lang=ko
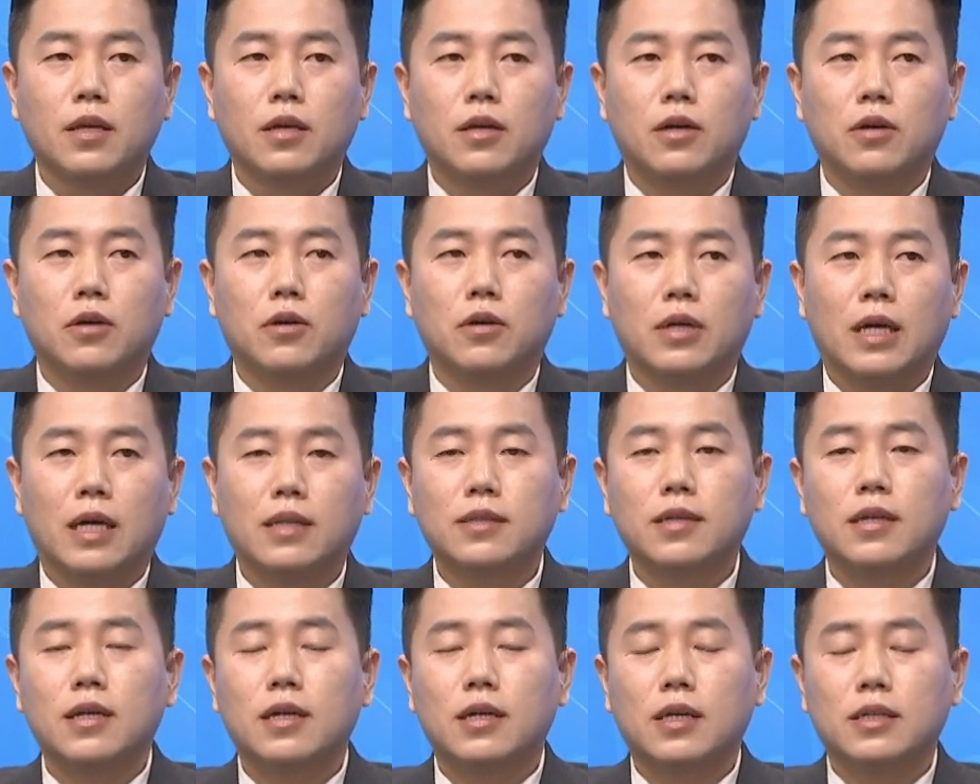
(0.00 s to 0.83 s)
어,
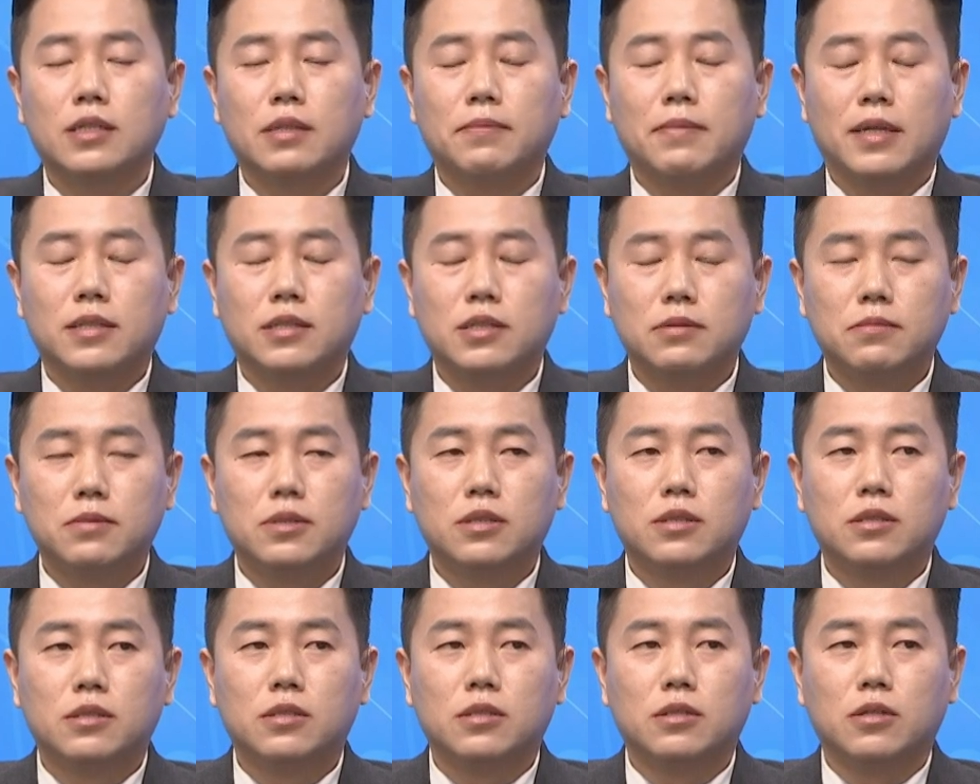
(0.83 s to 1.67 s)
간단하게 이제
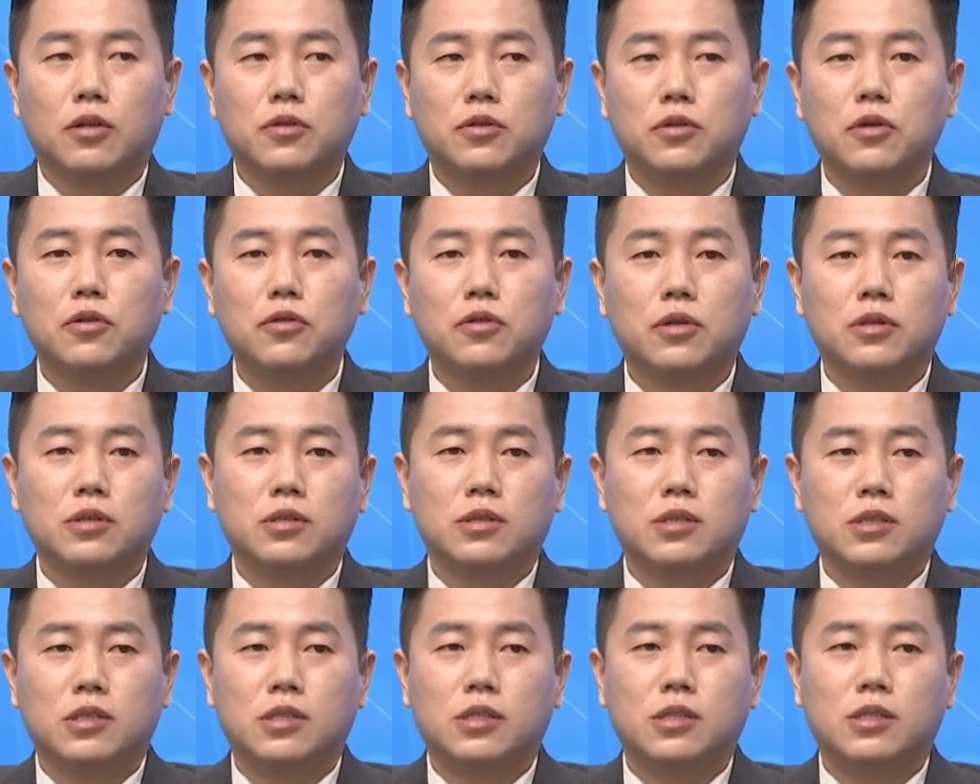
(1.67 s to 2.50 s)
말씀을 어떤
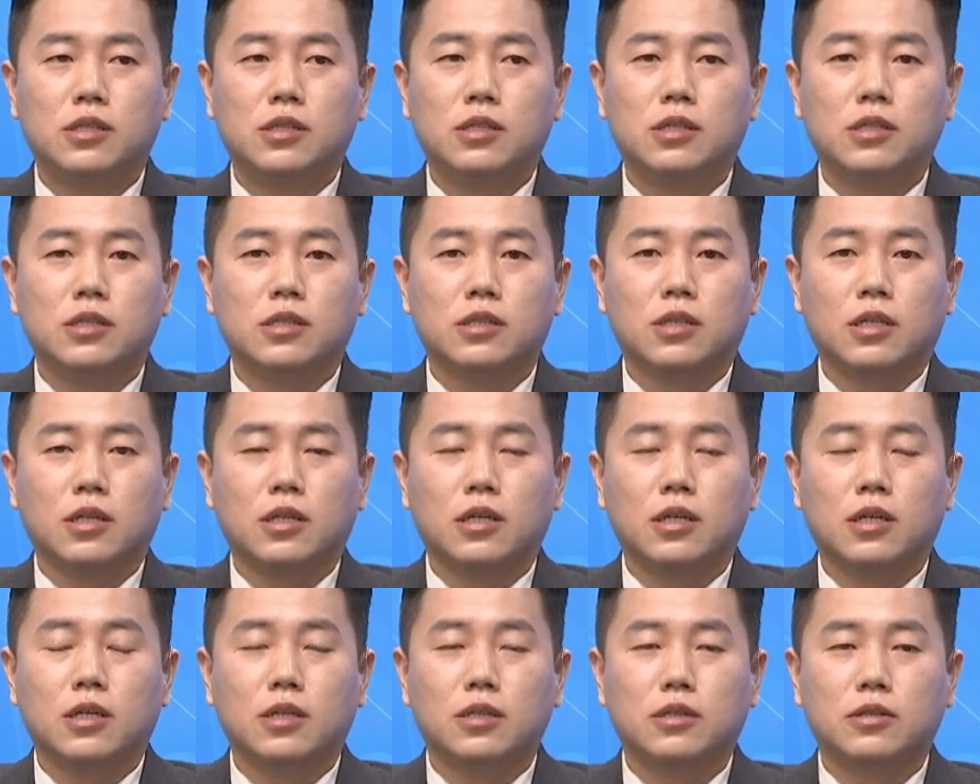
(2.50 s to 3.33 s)
건지
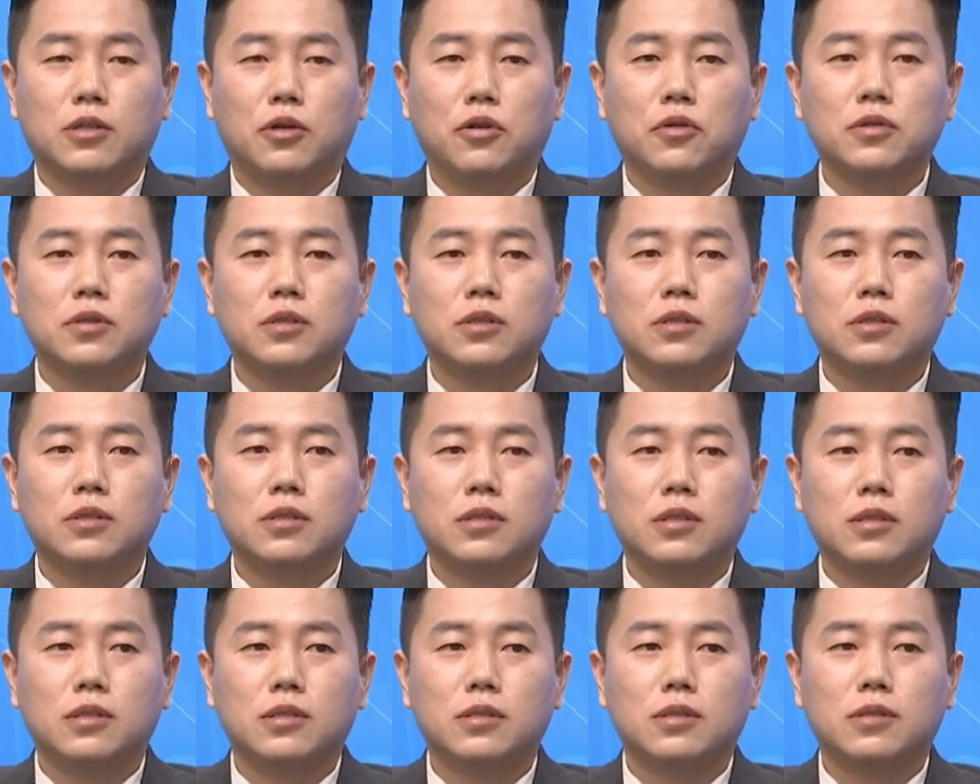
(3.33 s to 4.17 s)
이제
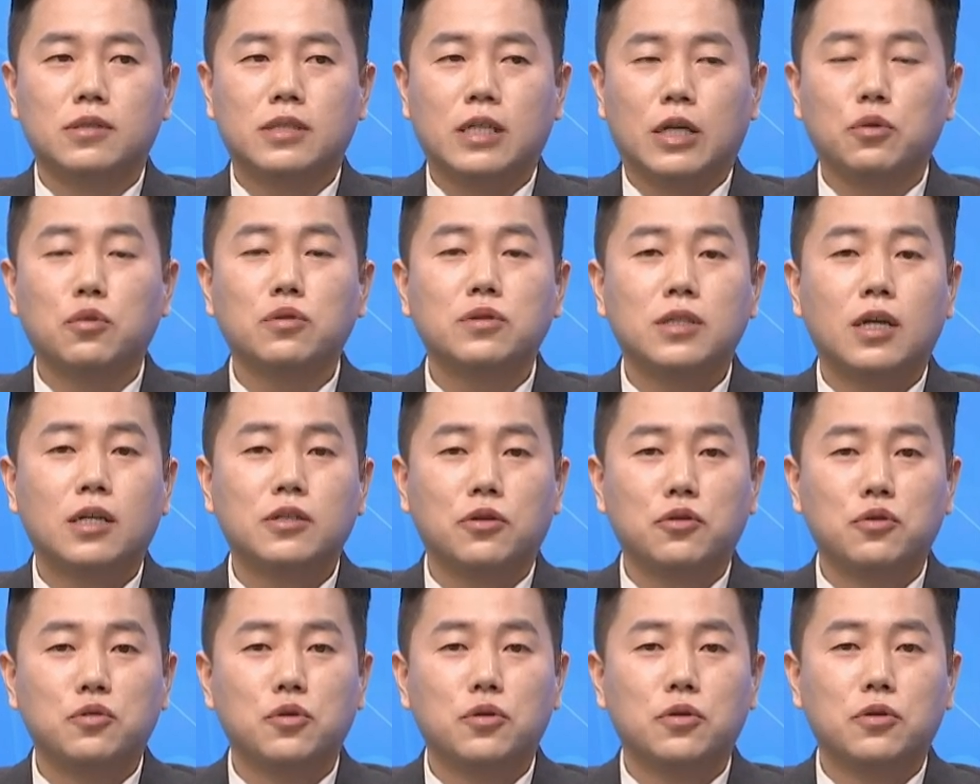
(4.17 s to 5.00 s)
저는 자동차
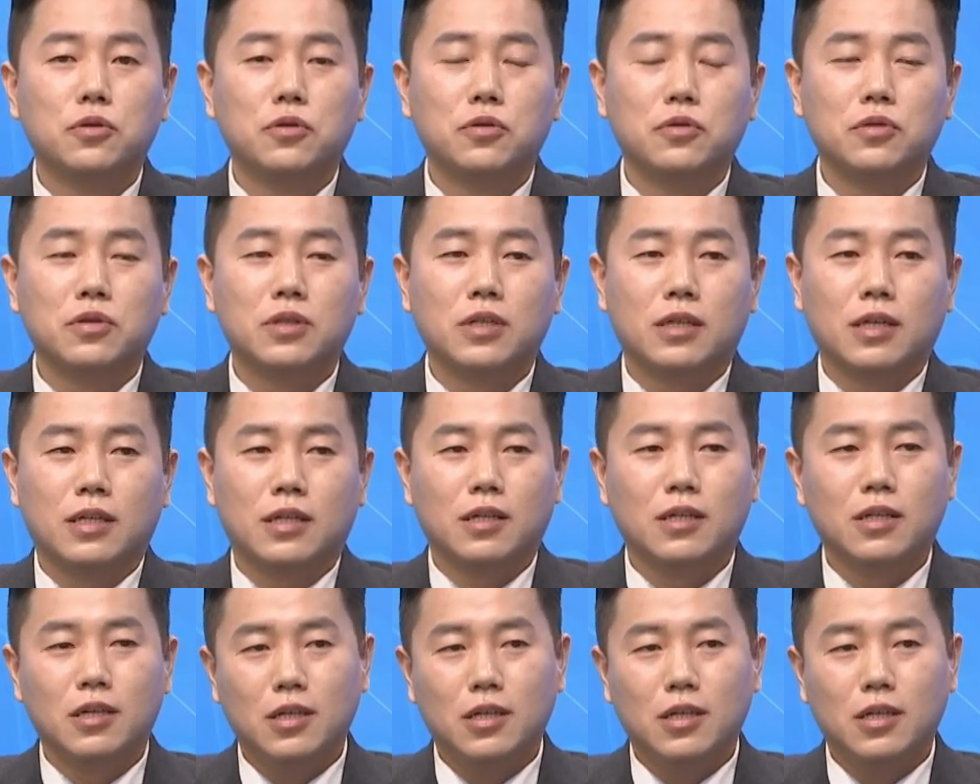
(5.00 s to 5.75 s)
전공 그러니까